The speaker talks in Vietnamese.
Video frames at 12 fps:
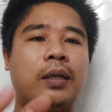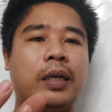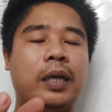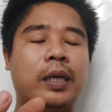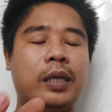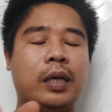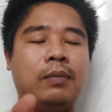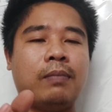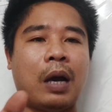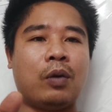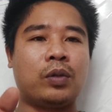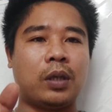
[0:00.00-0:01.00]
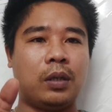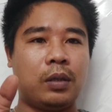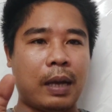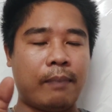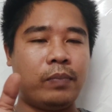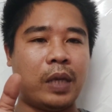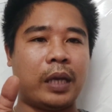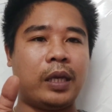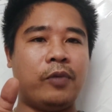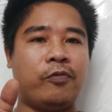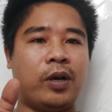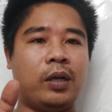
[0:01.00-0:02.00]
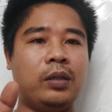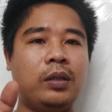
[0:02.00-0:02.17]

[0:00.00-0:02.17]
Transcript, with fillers: đi những bào tử nấm và vi khuẩn